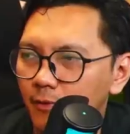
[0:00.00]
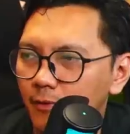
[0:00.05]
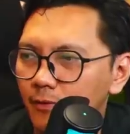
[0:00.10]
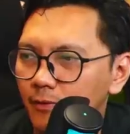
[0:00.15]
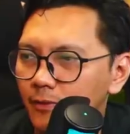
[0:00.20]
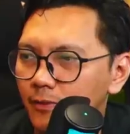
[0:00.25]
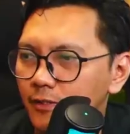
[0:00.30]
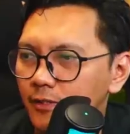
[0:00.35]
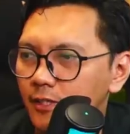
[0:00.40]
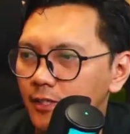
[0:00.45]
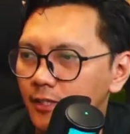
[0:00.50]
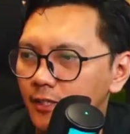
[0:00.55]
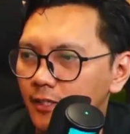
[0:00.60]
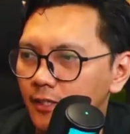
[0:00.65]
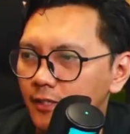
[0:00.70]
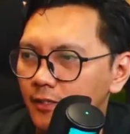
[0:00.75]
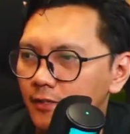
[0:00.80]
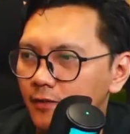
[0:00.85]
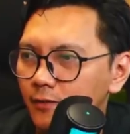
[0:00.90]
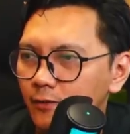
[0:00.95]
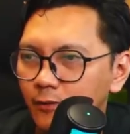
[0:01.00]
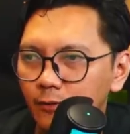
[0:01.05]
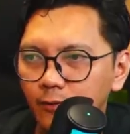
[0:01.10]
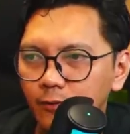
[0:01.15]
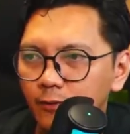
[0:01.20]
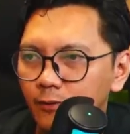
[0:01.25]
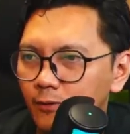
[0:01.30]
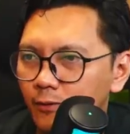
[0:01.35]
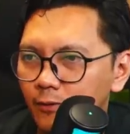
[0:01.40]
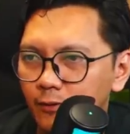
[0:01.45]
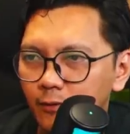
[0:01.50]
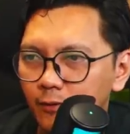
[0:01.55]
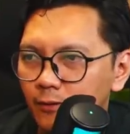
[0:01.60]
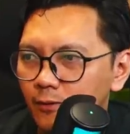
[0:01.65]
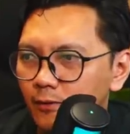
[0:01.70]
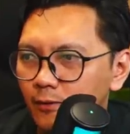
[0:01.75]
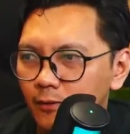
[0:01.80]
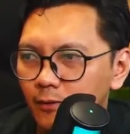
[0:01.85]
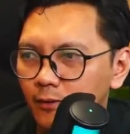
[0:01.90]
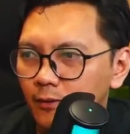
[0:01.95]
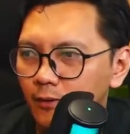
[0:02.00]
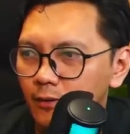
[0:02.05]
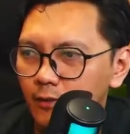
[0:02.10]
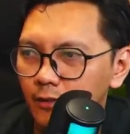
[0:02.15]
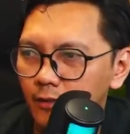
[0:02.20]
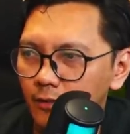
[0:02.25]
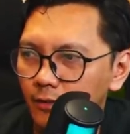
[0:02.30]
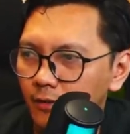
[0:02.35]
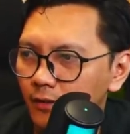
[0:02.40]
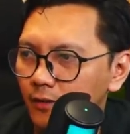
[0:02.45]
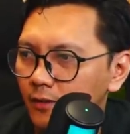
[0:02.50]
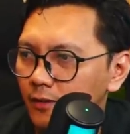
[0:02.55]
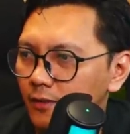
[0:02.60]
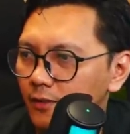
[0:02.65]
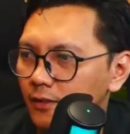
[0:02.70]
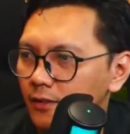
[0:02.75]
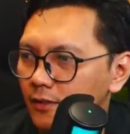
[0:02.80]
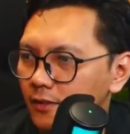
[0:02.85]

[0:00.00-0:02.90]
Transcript: kursi guys. Ya Allah. Eh.